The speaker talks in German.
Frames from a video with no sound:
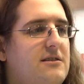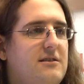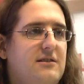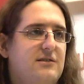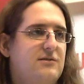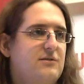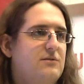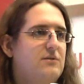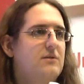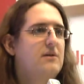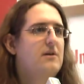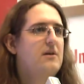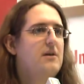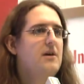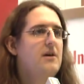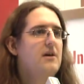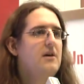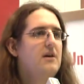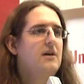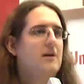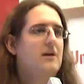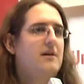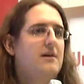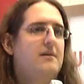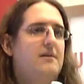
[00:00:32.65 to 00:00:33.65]
Also
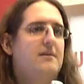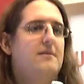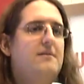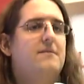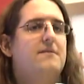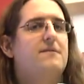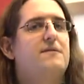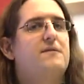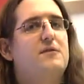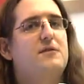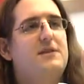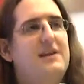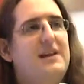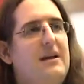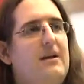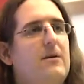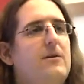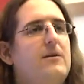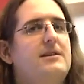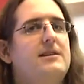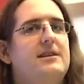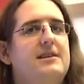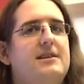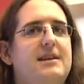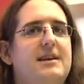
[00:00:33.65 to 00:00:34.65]
äh, für die
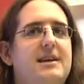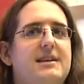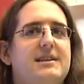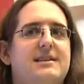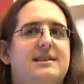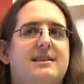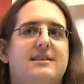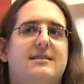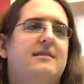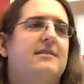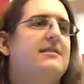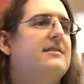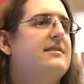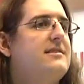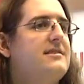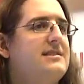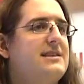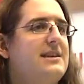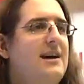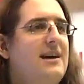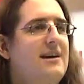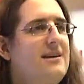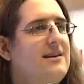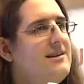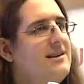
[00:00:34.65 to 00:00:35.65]
Leute, die jetzt
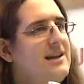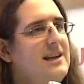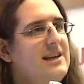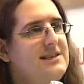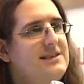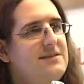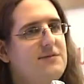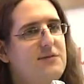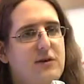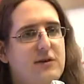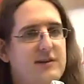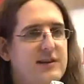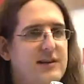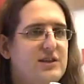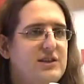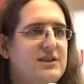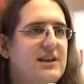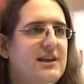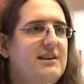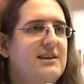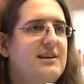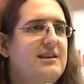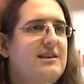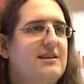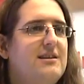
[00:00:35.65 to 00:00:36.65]
sagen, nee, sie Zeig wollen nicht mal
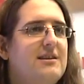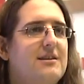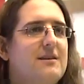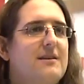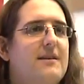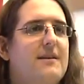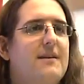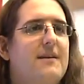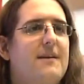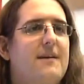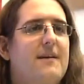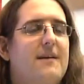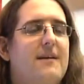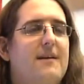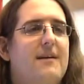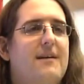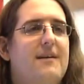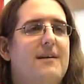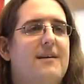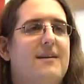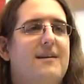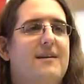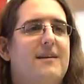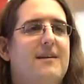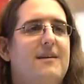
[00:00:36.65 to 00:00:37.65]
ständig... deine Finger, wie
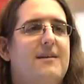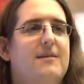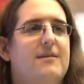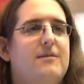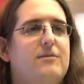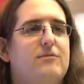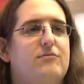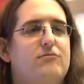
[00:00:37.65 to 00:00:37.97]
groß sind die?